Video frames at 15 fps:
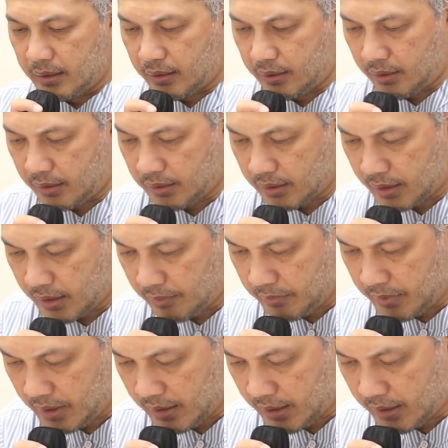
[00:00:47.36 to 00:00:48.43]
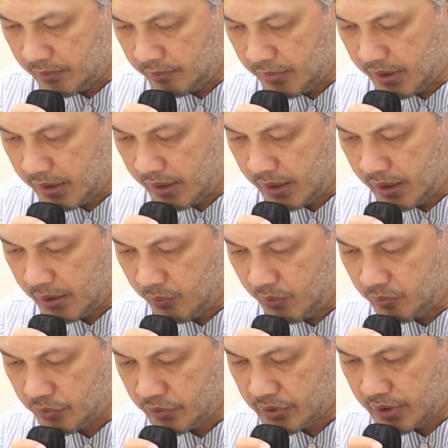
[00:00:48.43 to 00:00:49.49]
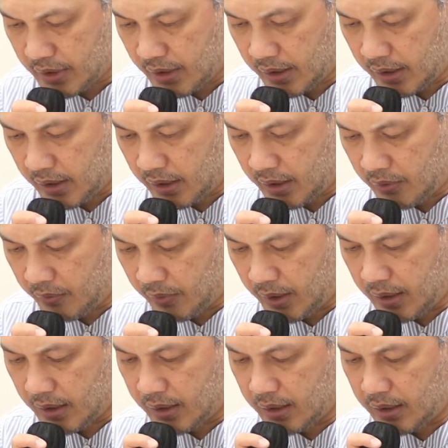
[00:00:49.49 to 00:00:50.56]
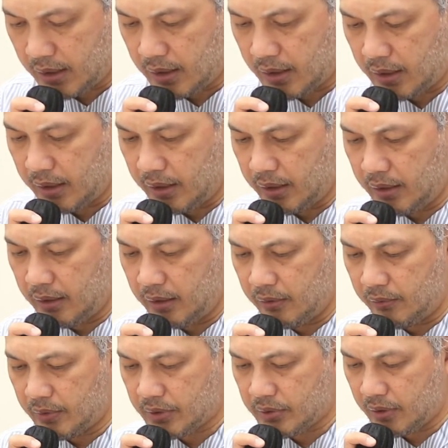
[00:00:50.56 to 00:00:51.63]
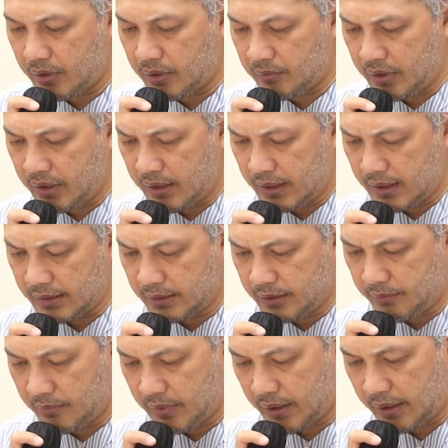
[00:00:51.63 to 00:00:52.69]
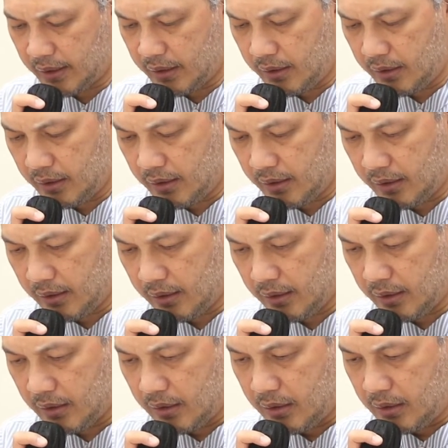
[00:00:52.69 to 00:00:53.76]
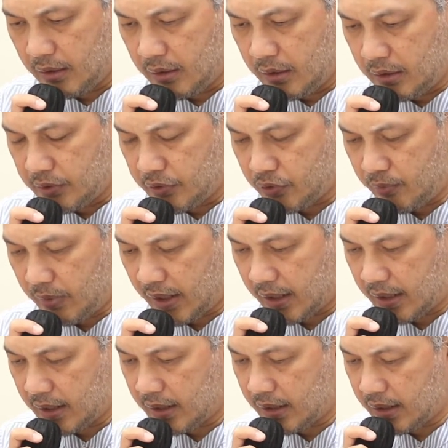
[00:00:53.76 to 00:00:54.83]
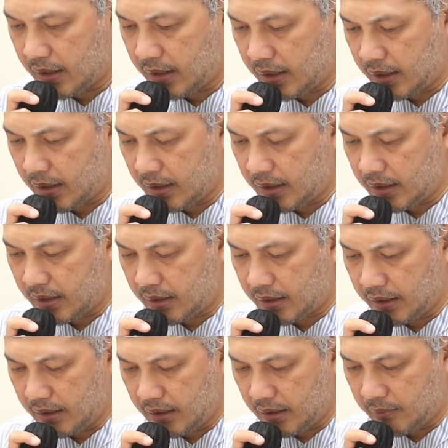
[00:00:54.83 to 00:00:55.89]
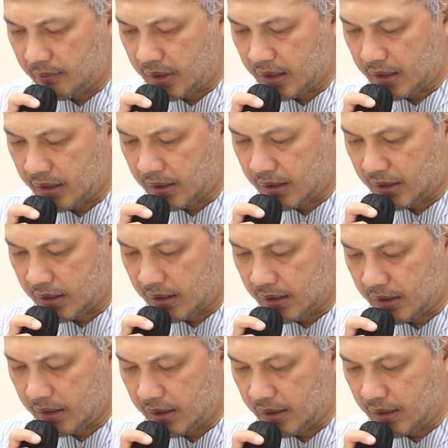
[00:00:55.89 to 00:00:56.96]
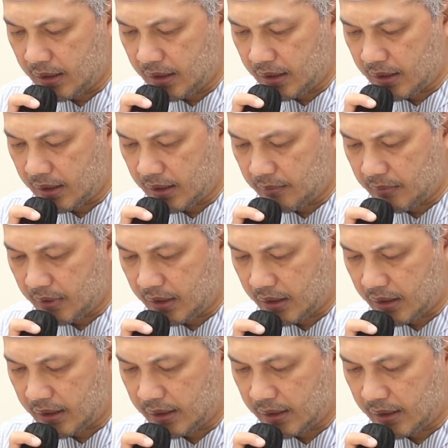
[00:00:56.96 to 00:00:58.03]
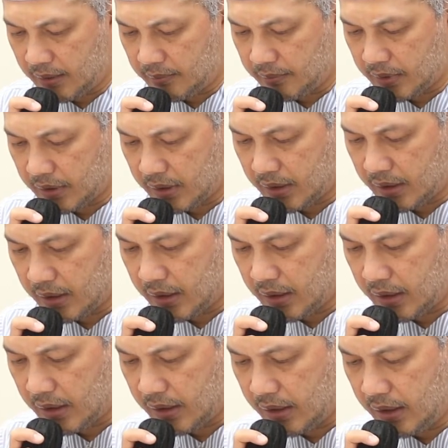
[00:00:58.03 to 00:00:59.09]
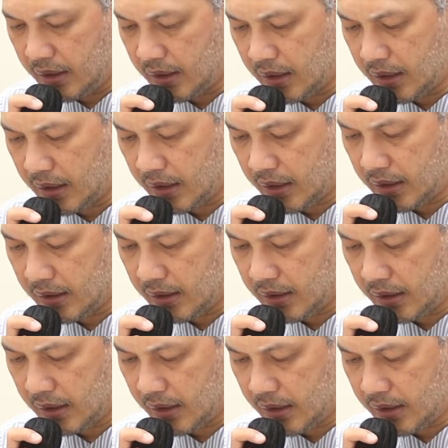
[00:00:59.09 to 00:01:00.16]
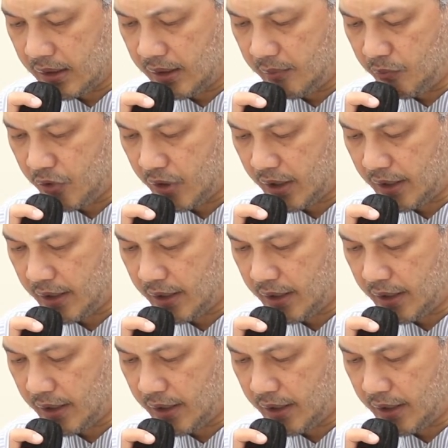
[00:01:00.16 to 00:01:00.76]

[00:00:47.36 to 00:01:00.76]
khatamil anbiya wal mursalin wa ala alihi wa sahbihi ajmain. Subhanaka la ilma lana illa ma 'allamtana innaka antal alimul